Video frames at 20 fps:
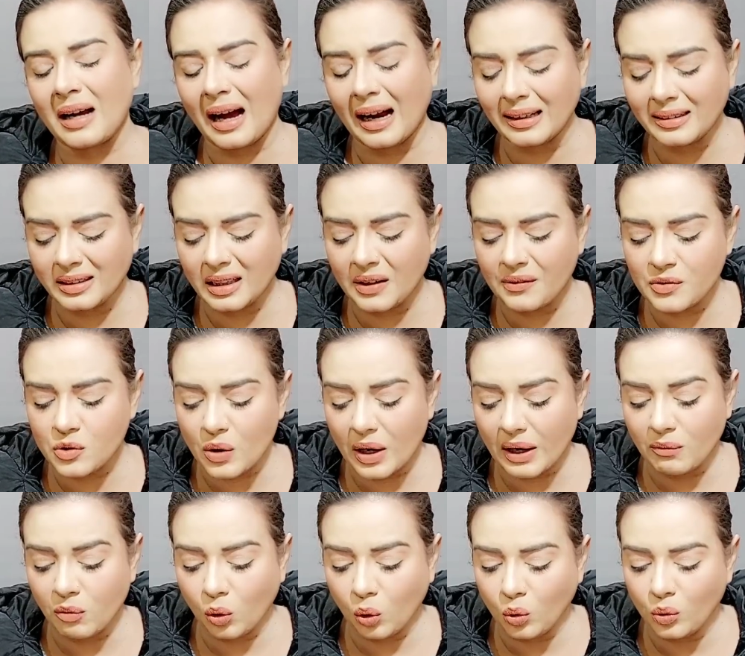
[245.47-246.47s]
हर तरफ जो
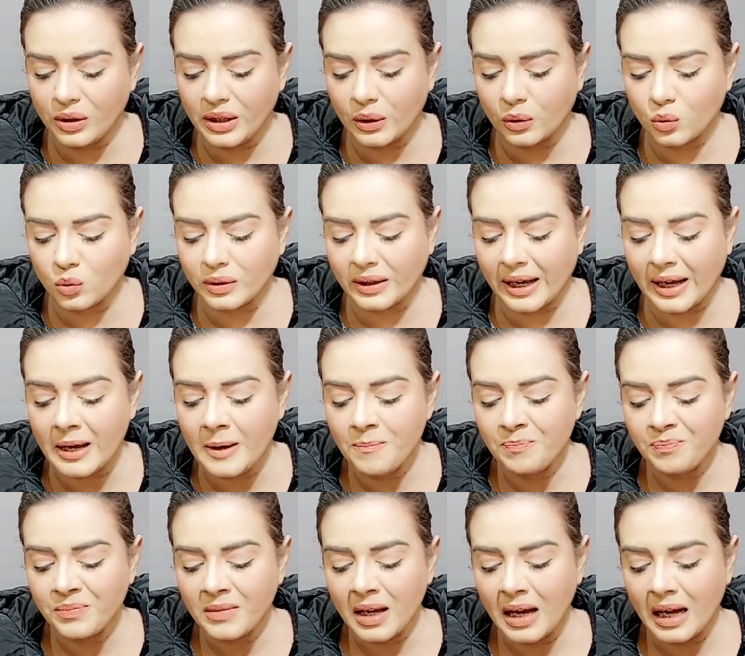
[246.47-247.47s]
है वो खून ही खून है
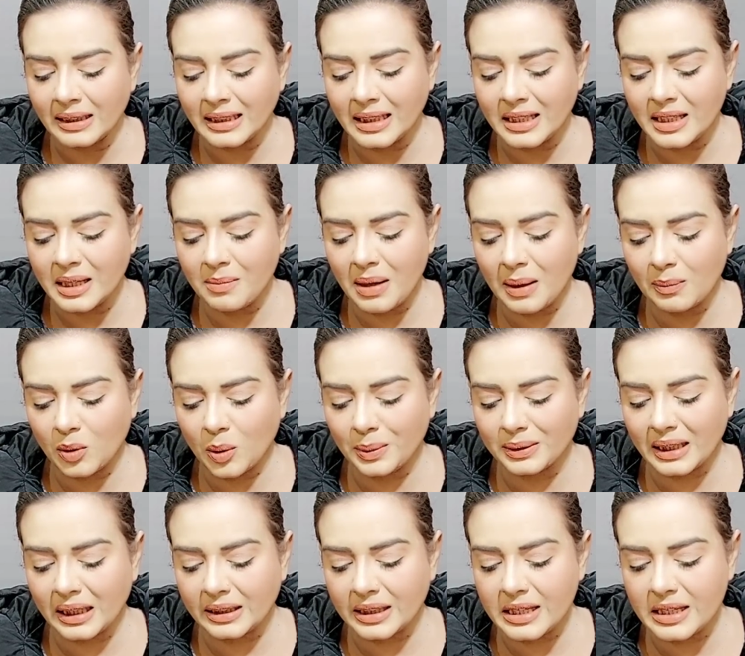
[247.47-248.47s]
अच्छा जी मैं आपको
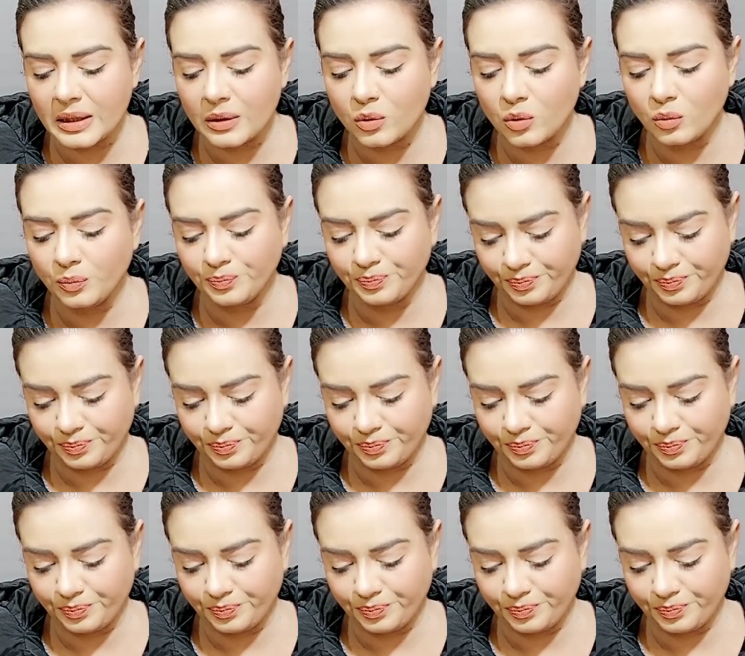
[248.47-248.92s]
बताती चलूँ